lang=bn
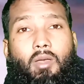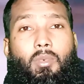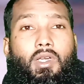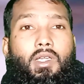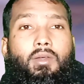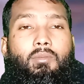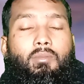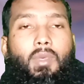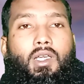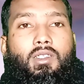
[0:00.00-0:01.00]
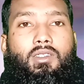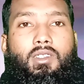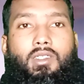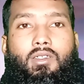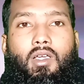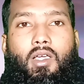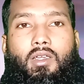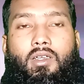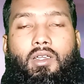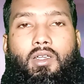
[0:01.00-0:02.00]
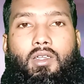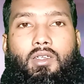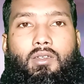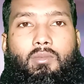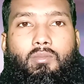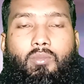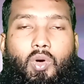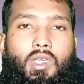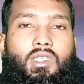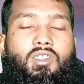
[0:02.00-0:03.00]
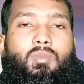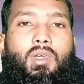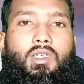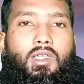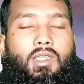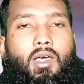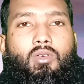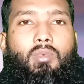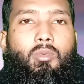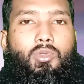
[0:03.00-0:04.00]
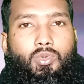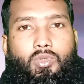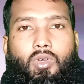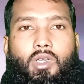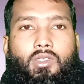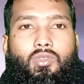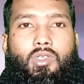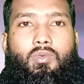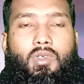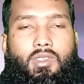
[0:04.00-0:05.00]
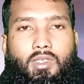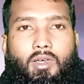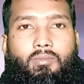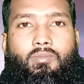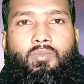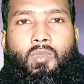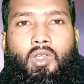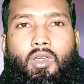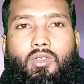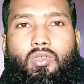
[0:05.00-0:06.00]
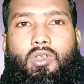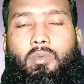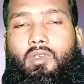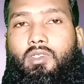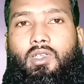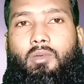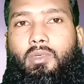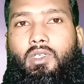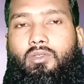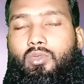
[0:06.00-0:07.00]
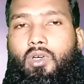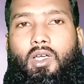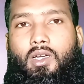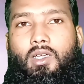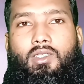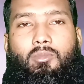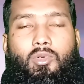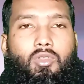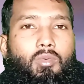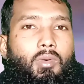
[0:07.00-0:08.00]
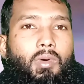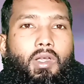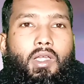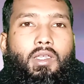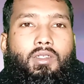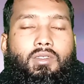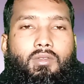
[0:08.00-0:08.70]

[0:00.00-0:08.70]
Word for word: এরপরে বাংলাদেশের বোলিং স্পেলটা দারুণভাবে শুরু করেন শরীফুল ইসলাম শরীফুল ইসলামের জোড়াঘাতে প্রথম ওভারেই